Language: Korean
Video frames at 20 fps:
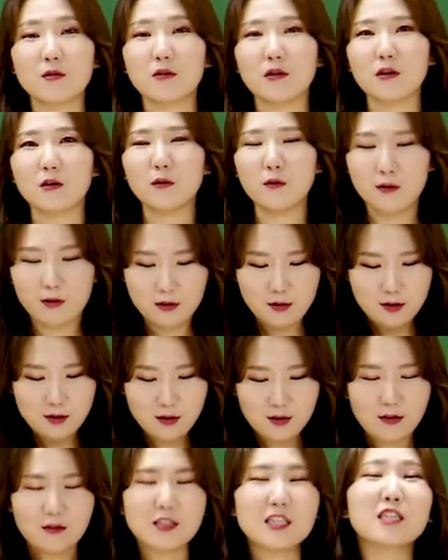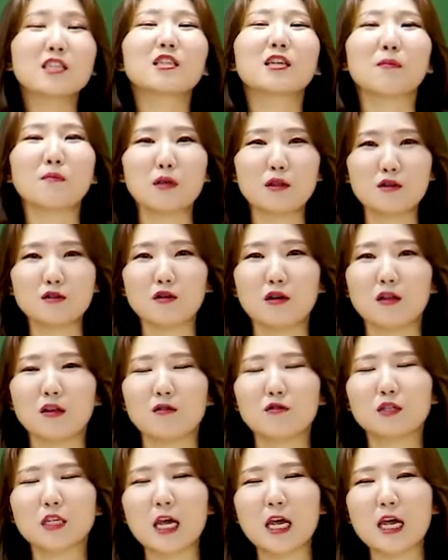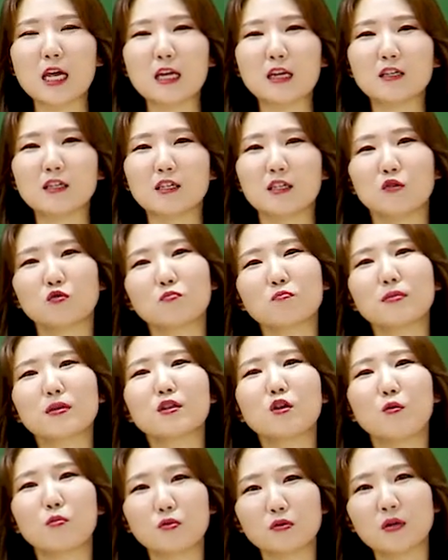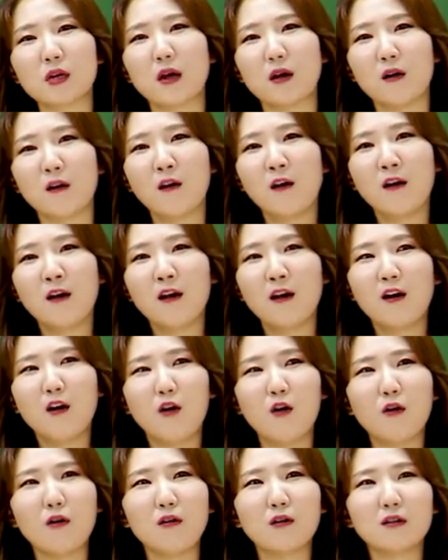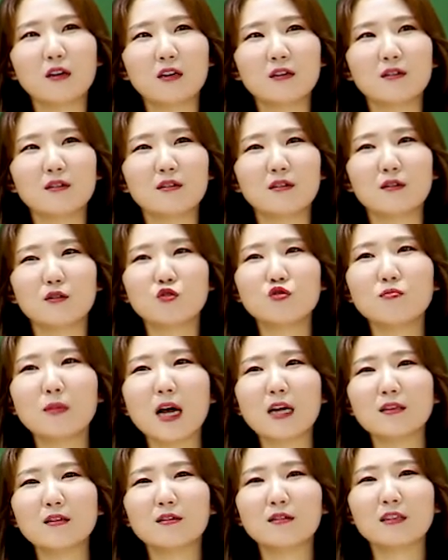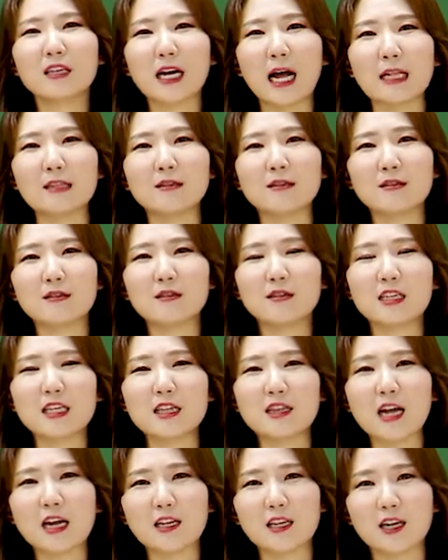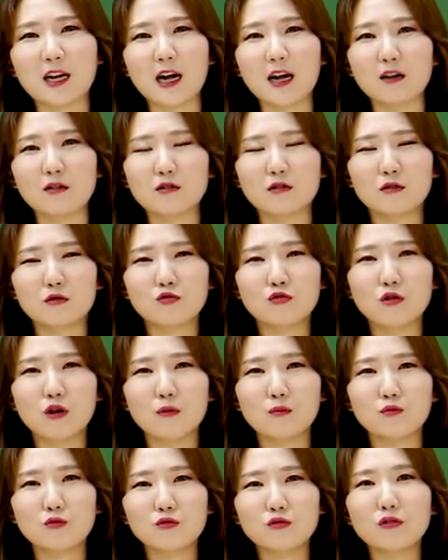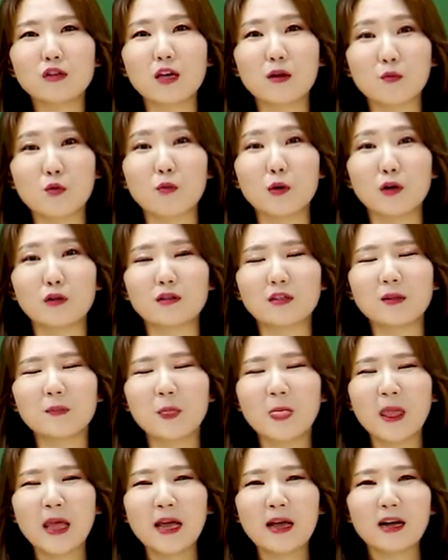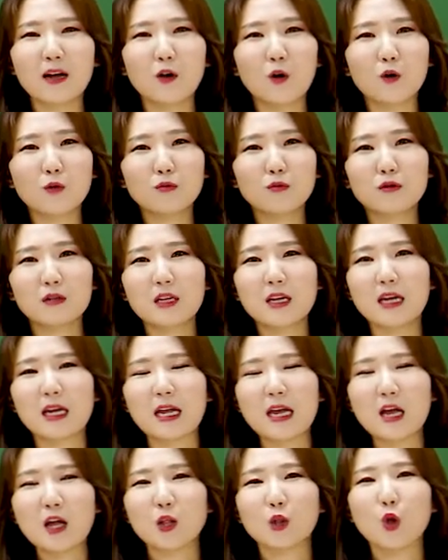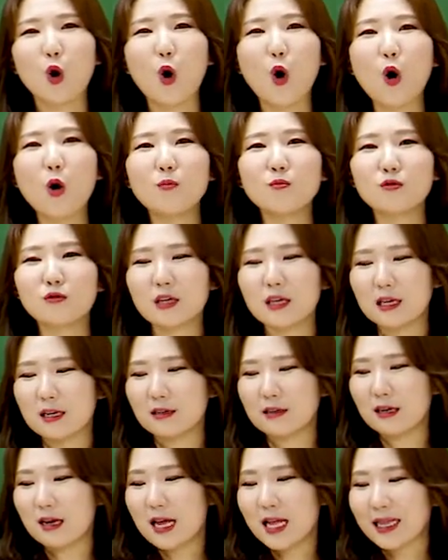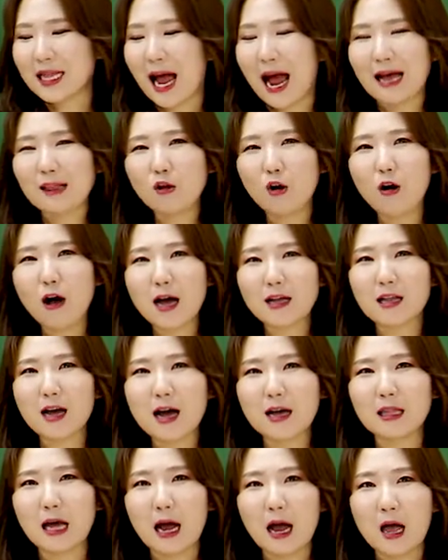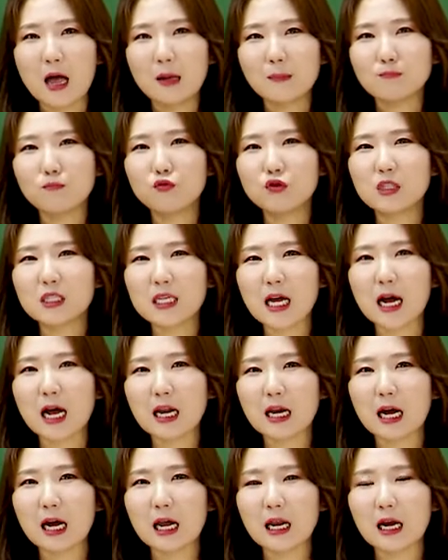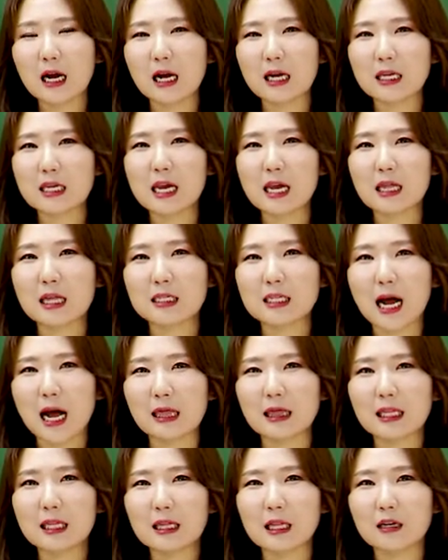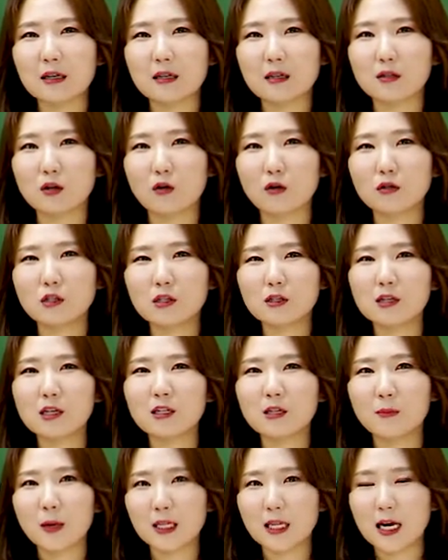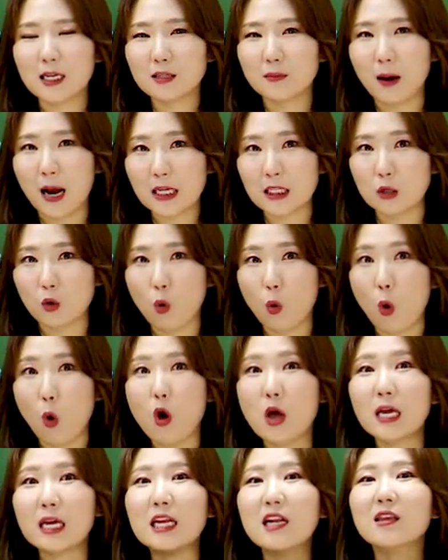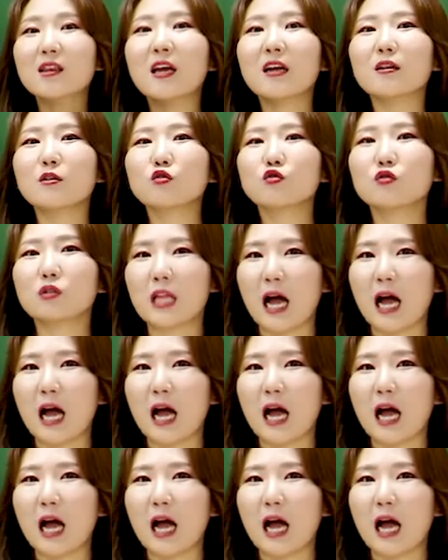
거예요. 진짜 믿으셔야 돼요. 이건 제 얘기를 진짜 좀 믿어보세요. 어, 그 수많은 간증들이 있다니까. 그 수험 후기에 보면은. 그러니까 여러분들이 너무 이 그 단어 하나하나, 문장 하나하나가 이해되지 않는다 그래서 스트레스 받아 하지 마시고 일단은 쭉